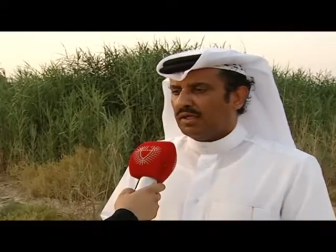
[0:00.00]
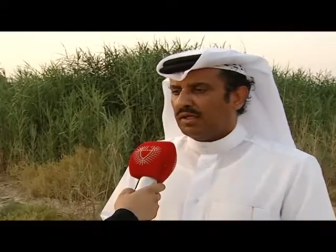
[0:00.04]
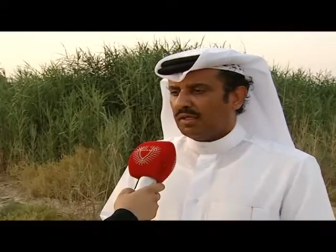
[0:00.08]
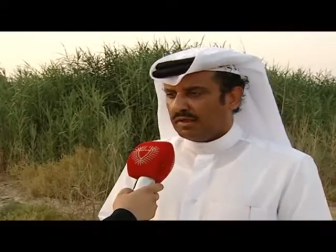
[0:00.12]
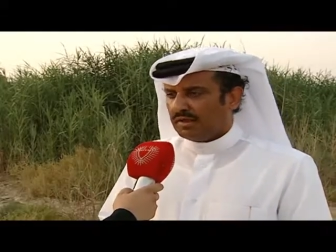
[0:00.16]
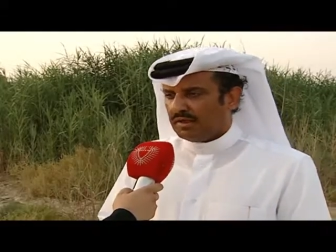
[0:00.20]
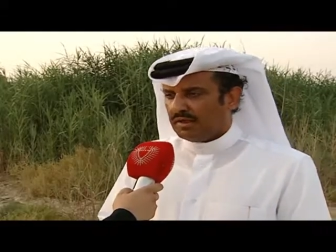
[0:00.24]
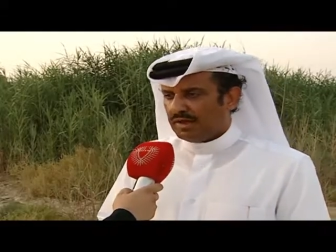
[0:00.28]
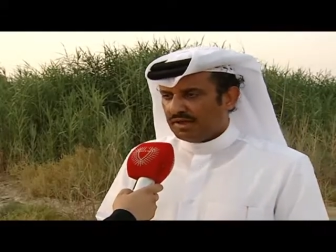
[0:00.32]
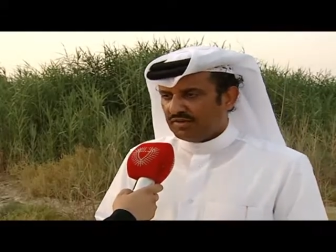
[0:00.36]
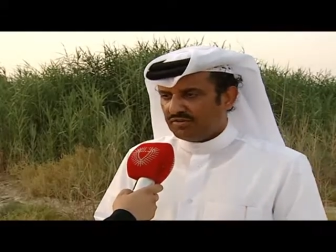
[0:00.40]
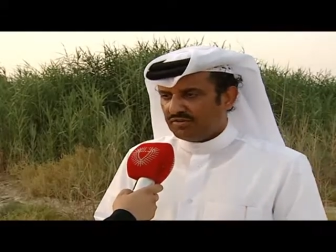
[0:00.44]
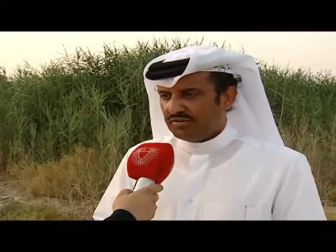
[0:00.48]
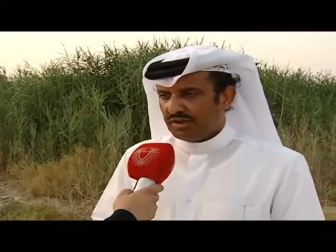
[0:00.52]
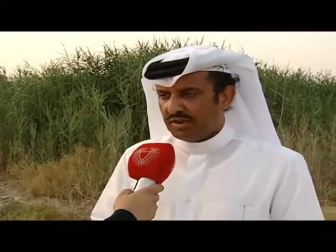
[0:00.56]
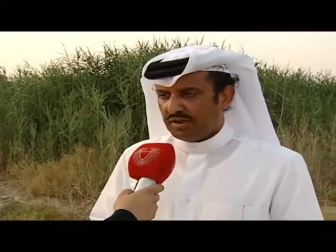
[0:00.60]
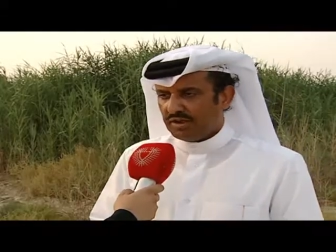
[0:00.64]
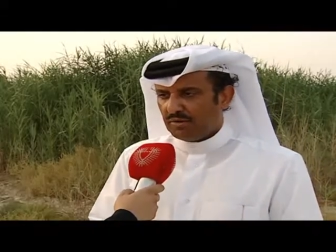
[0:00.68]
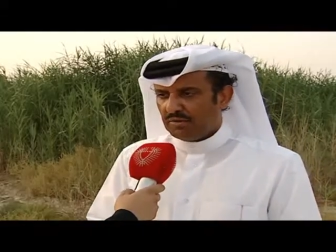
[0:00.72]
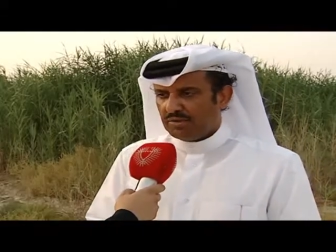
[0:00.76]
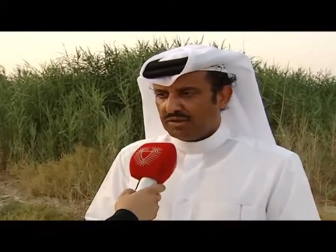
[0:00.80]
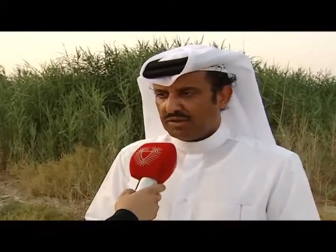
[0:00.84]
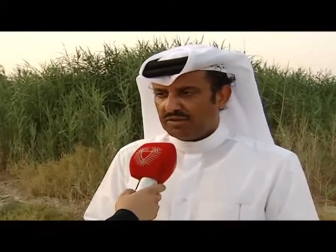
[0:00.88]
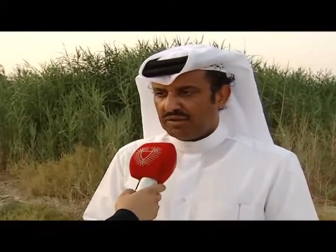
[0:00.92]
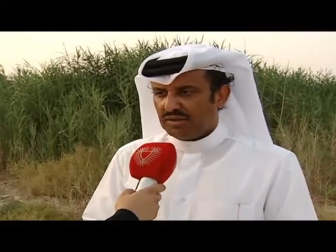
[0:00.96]
12
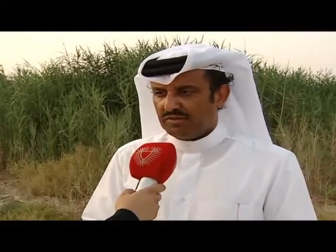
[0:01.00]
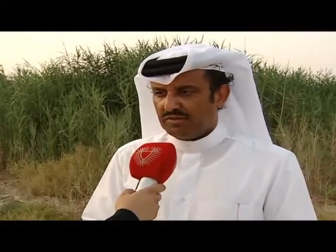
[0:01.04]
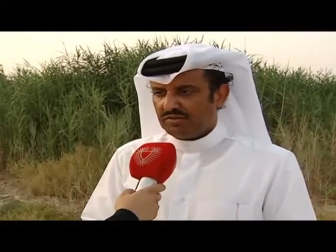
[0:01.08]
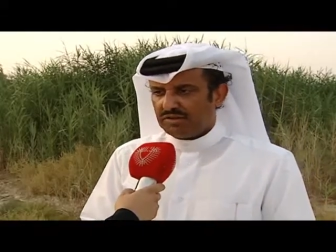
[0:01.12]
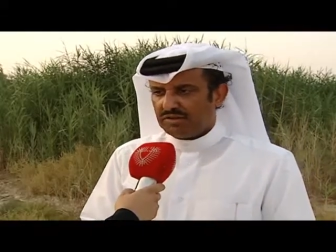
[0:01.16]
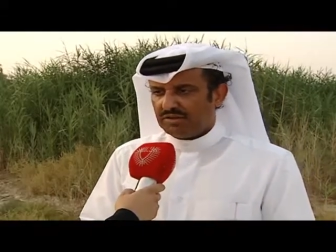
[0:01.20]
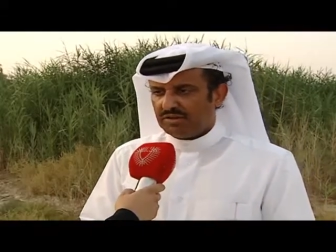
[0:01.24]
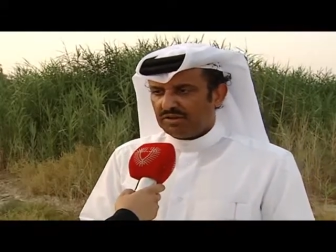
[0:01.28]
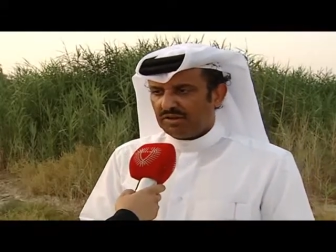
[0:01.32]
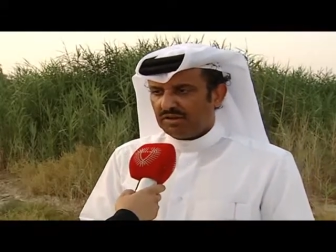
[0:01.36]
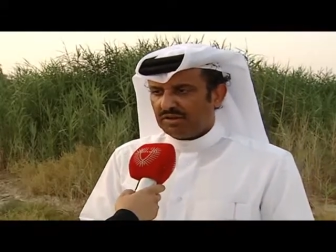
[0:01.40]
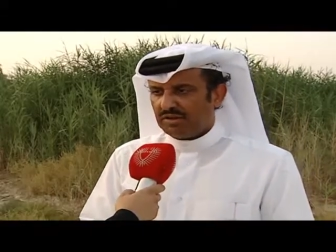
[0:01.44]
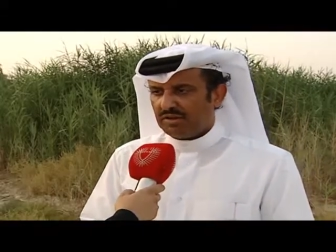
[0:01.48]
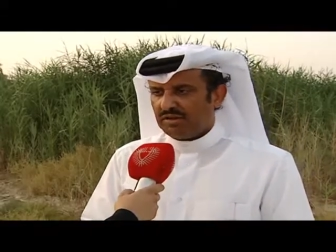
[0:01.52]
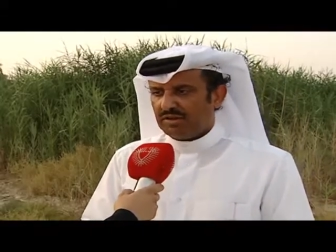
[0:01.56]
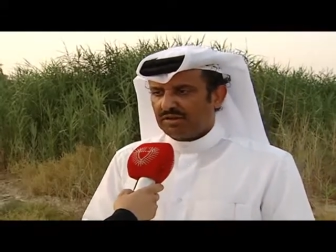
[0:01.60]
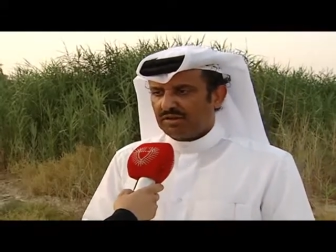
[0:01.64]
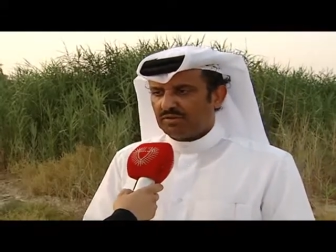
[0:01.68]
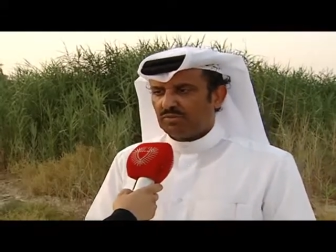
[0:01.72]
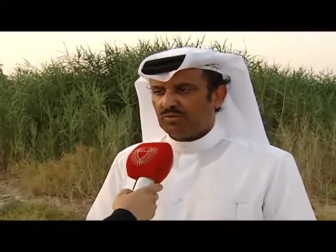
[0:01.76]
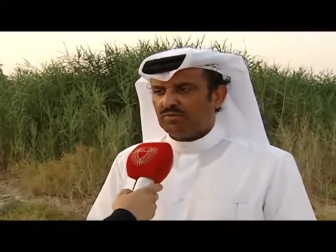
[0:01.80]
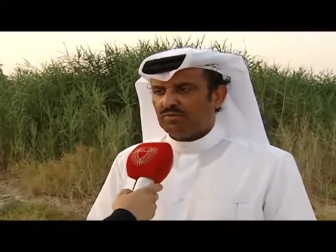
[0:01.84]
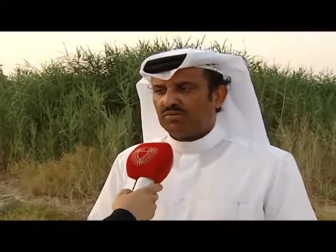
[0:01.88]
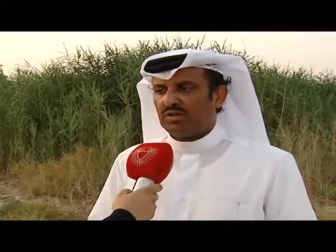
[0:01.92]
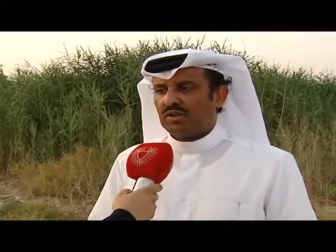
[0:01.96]
أو 13 تقرير
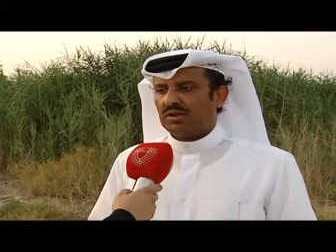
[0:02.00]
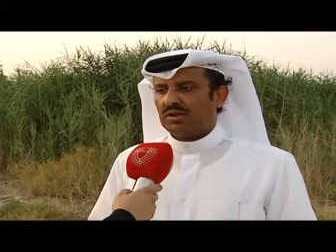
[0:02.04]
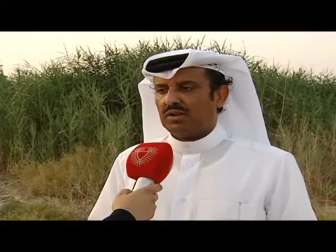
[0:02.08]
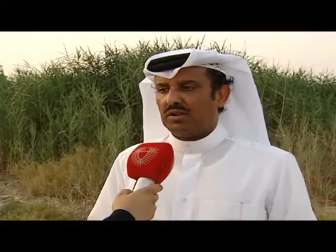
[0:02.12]
وصل